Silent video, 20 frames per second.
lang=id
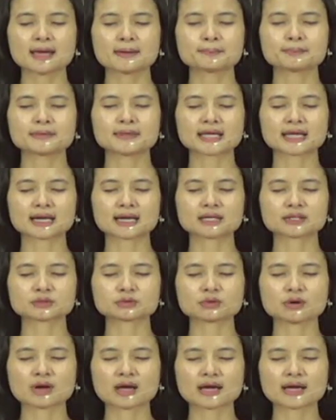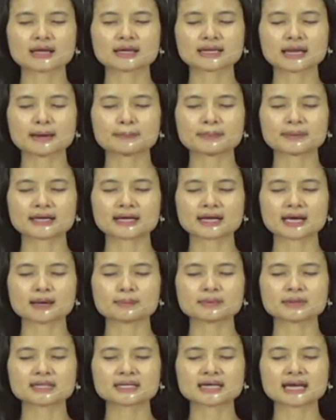Biarlah Tuhan apa yang
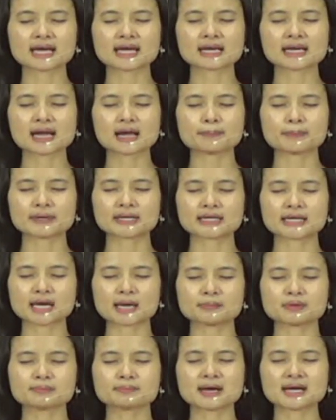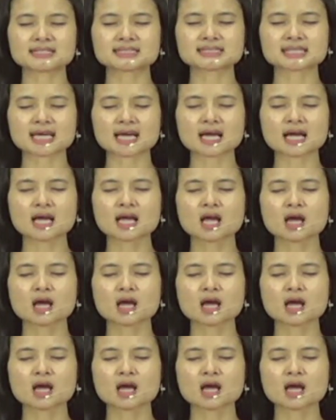kami dengar, apa yang kami baca,